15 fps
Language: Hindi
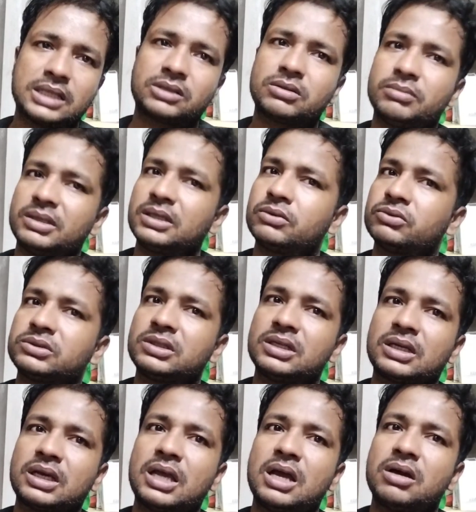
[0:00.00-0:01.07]
रात को मैंने कुछ
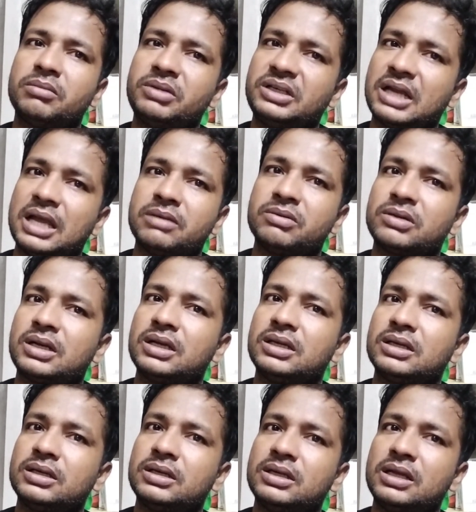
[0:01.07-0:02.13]
नहीं खाया अभी टाइम हो रहा
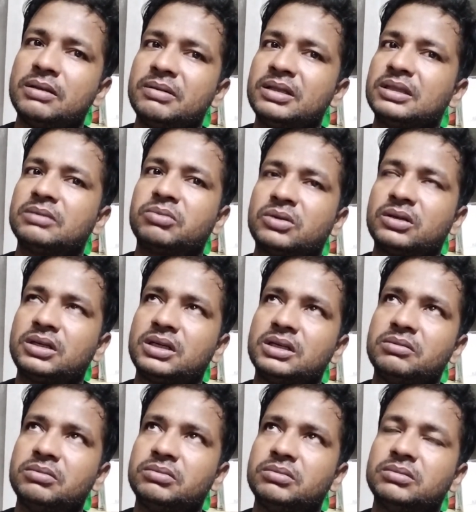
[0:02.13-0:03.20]
है इलेवन
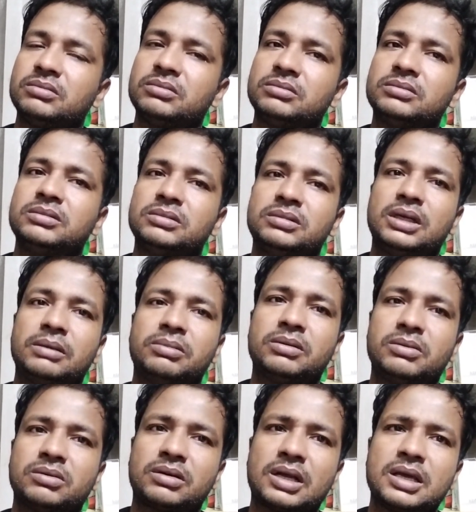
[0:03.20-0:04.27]
फोर्टी
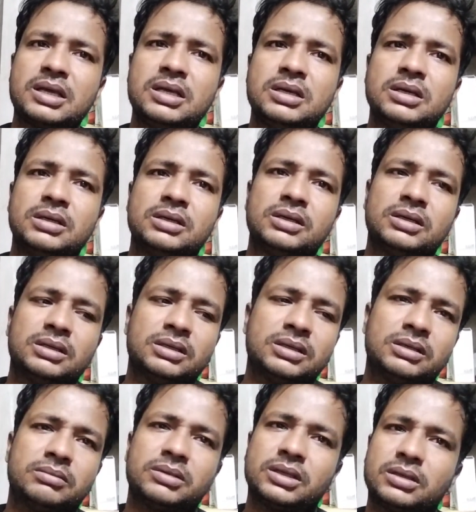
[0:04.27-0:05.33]
एबो हो रहा है
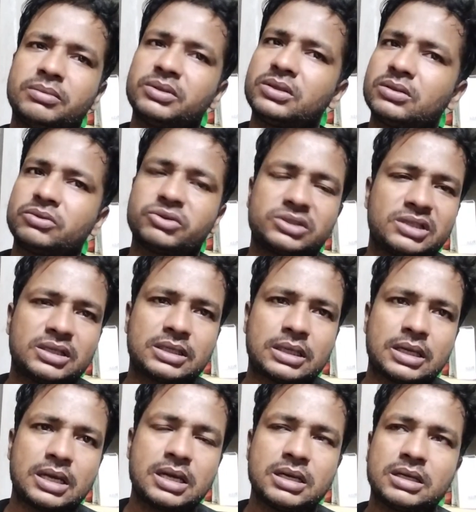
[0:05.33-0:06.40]
मैं अभी तो कुछ नहीं
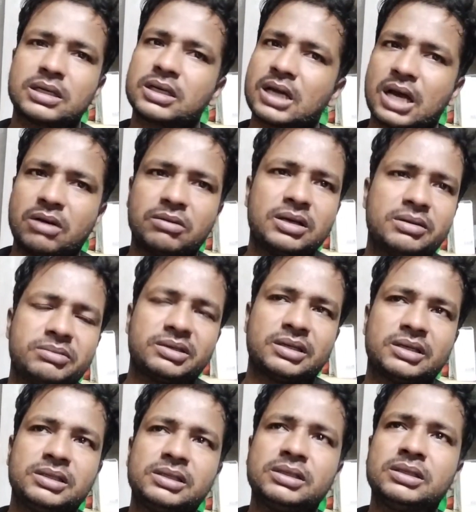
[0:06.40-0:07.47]
खाया खाऊंगा भी
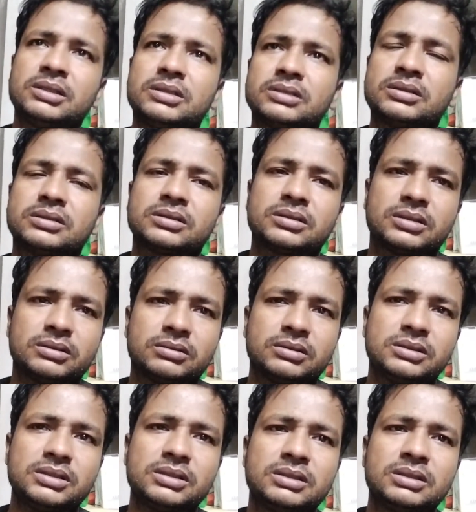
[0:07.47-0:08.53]
नहीं
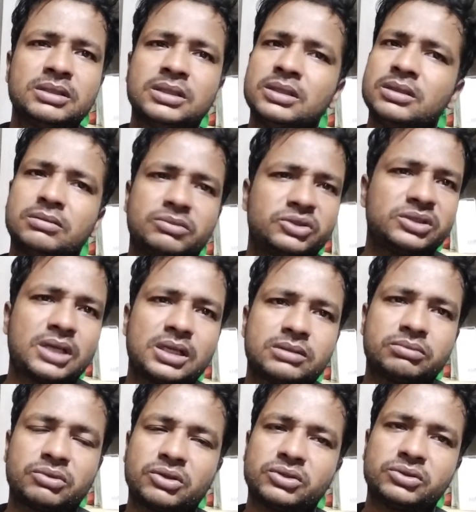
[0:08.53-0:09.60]
क्योंकि मुझे
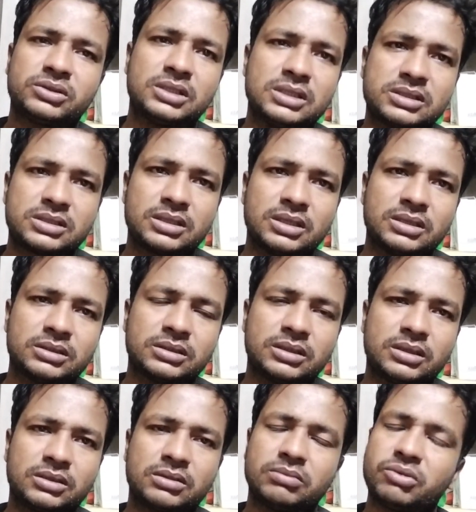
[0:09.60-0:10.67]
आज बहुत दिल से
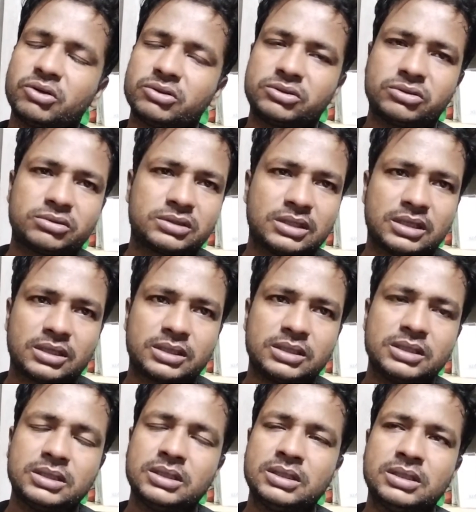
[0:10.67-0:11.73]
दिल को बहुत ज़ोर से
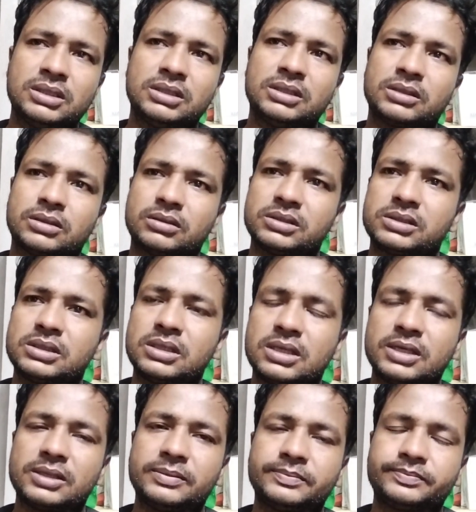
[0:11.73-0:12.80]
लगी तो
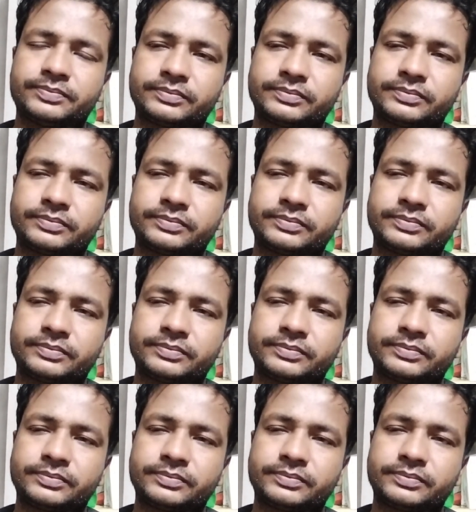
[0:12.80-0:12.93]
इसलिए